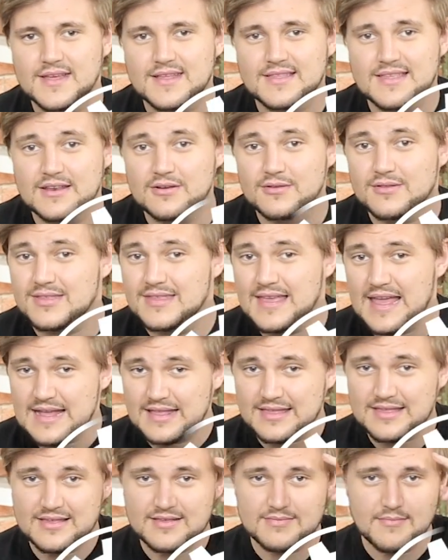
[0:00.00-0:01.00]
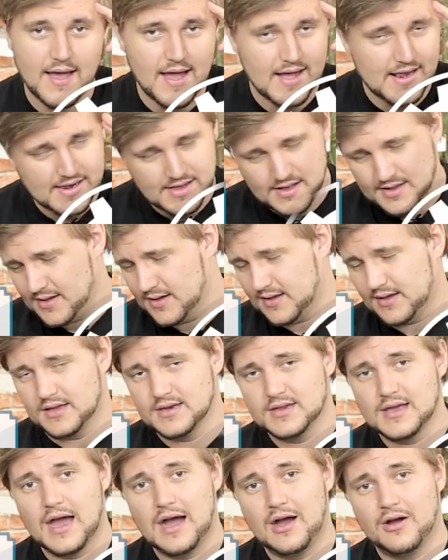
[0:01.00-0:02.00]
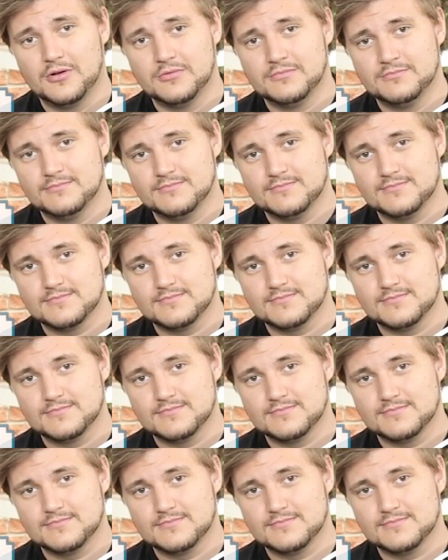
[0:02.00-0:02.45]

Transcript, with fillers: Wir sehen uns nächstes Mal. hauen.